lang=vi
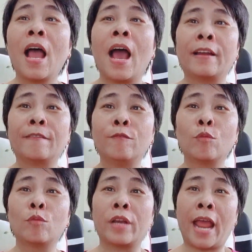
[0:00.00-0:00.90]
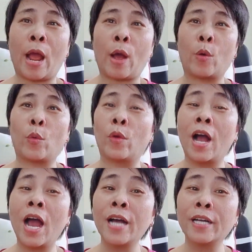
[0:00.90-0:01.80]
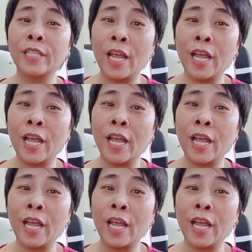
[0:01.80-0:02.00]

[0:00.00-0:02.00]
hạnh phúc nào hơn